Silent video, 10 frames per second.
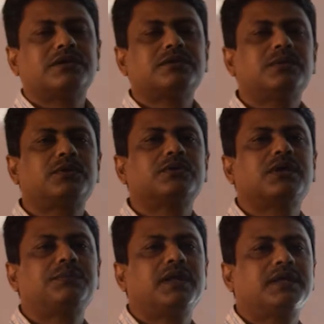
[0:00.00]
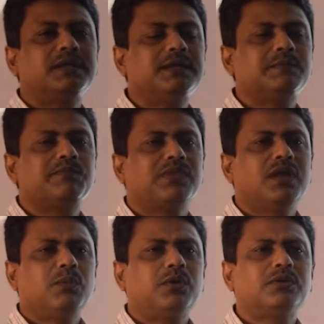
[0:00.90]
আসলে ফটোগ্রাফিটা কি
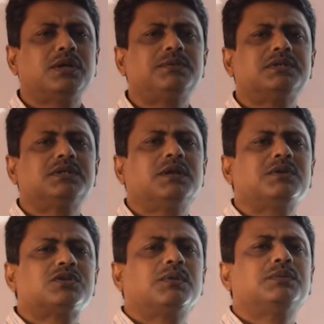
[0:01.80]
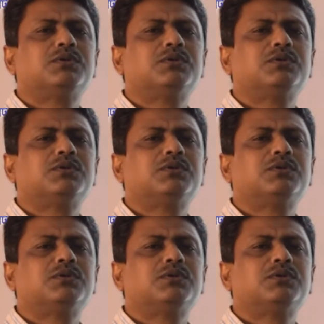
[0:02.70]
ফটোগ্রাফির সাথে আমরা সবাই